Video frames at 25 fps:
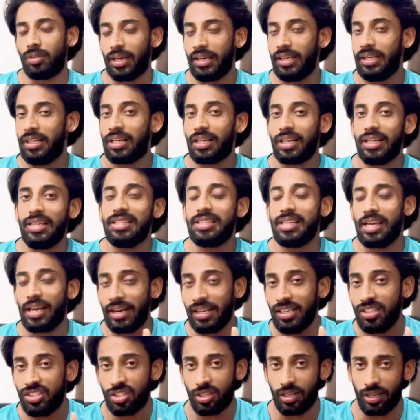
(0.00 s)
कहीं ना कहीं से
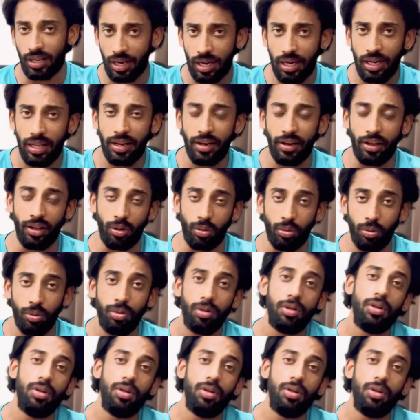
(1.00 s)
अरेंज कर ले रहे हो